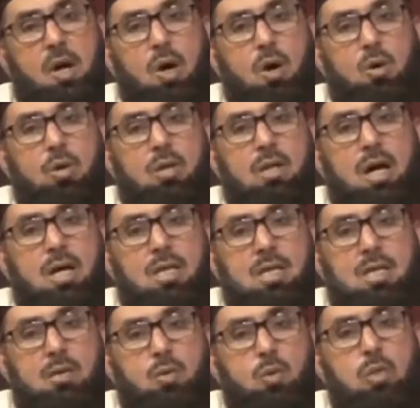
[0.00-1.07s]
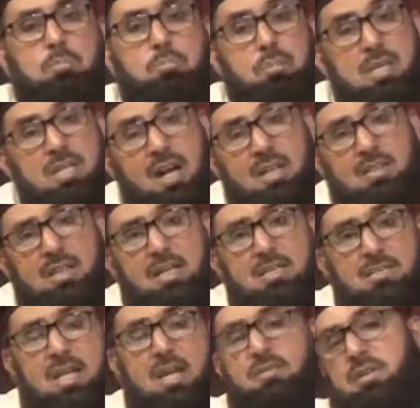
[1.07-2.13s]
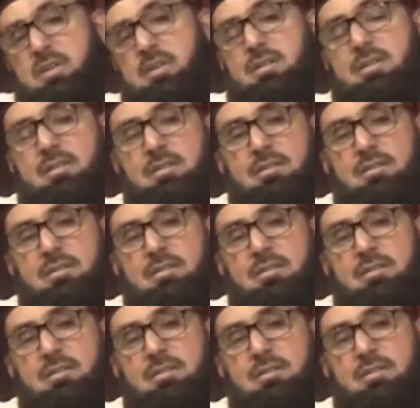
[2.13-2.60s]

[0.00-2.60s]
और ना ही कोई मजाज है इस दावे का